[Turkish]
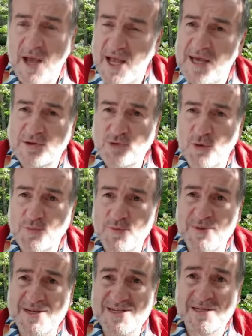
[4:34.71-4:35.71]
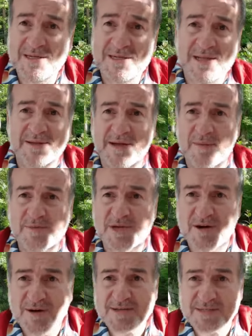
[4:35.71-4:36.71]
Eğer toplumu ilgilendiren bir
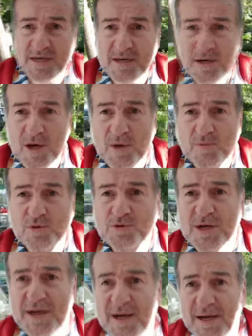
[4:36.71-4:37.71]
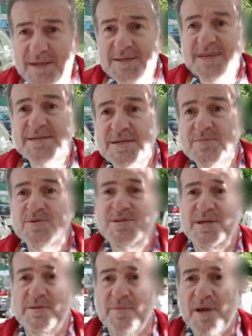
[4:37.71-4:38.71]
şey varsa mutlaka yazarım,
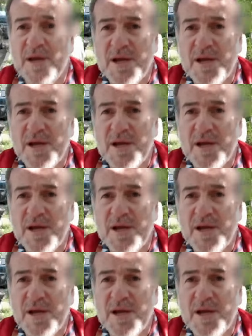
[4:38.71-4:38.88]
çizerim.